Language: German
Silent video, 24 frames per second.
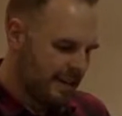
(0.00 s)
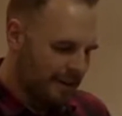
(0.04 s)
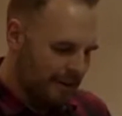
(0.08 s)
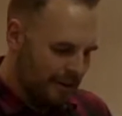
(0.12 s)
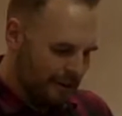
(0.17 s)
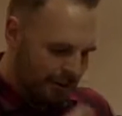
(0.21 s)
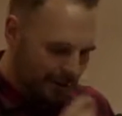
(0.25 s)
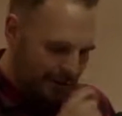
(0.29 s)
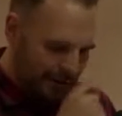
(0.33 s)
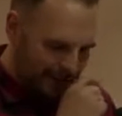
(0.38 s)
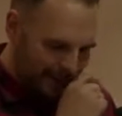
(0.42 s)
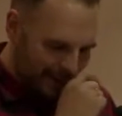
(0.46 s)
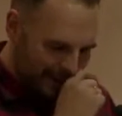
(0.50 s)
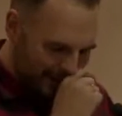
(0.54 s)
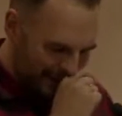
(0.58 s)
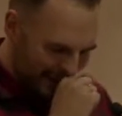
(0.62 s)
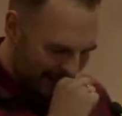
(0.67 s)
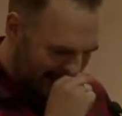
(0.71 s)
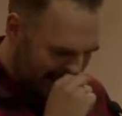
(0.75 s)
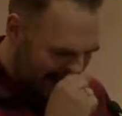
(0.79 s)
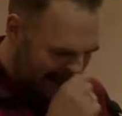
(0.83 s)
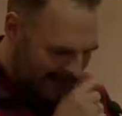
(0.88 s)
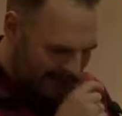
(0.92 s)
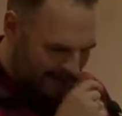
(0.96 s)
Und
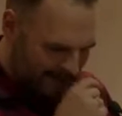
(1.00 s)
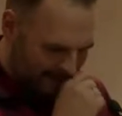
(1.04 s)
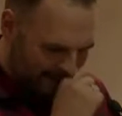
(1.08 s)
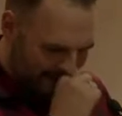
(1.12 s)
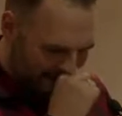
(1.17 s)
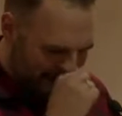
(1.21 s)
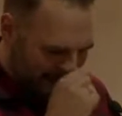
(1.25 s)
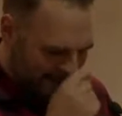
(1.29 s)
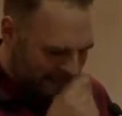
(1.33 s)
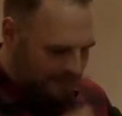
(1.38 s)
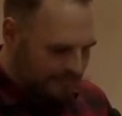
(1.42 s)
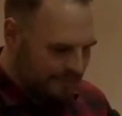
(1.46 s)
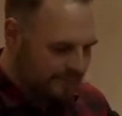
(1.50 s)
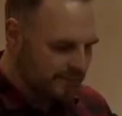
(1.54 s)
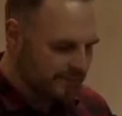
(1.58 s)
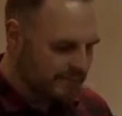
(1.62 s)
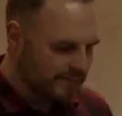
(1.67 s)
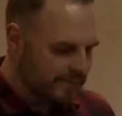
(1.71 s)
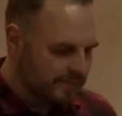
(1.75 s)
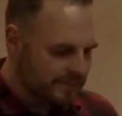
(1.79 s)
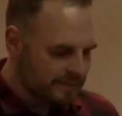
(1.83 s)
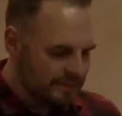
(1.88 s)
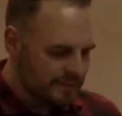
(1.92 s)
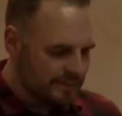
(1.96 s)
ähm,
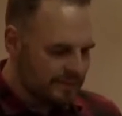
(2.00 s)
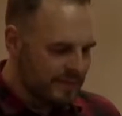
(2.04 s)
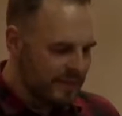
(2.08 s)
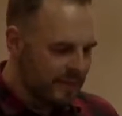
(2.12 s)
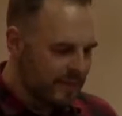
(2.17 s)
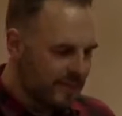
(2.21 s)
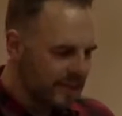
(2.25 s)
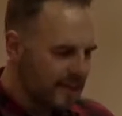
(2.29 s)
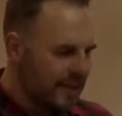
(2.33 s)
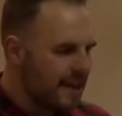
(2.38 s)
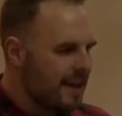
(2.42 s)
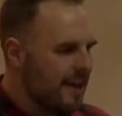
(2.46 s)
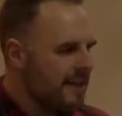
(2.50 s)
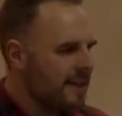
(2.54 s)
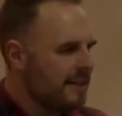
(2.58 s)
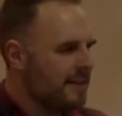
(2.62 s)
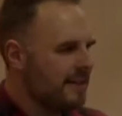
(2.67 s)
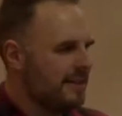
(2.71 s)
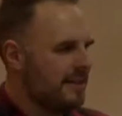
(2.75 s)
ja,